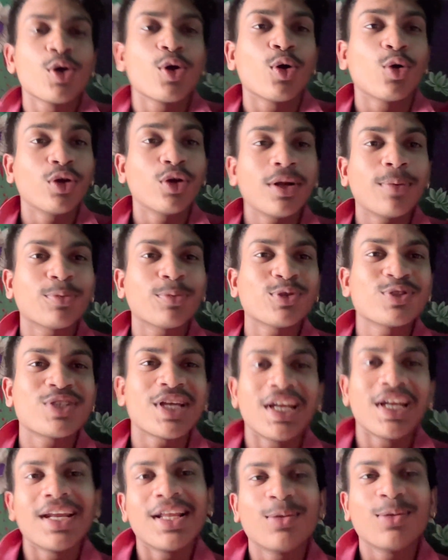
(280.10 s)
और अब तो
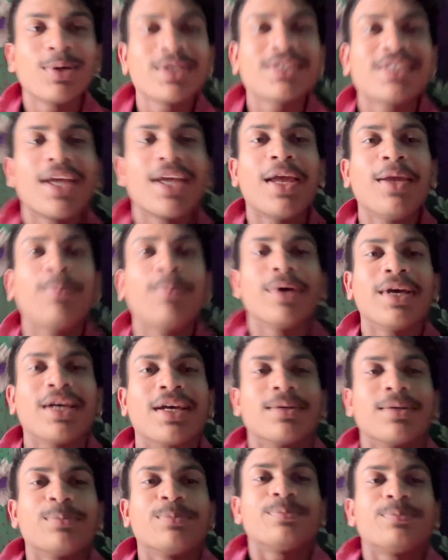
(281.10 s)
जन्नत बस यहीं पे
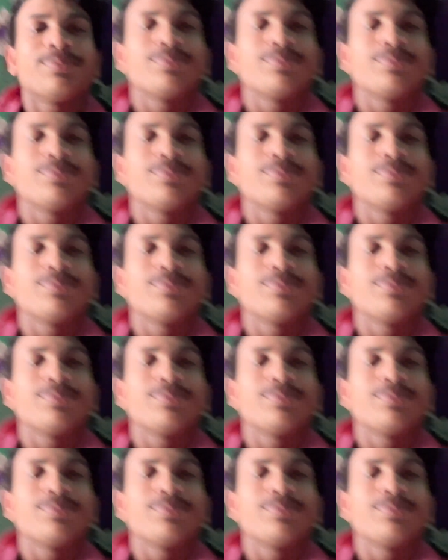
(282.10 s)
है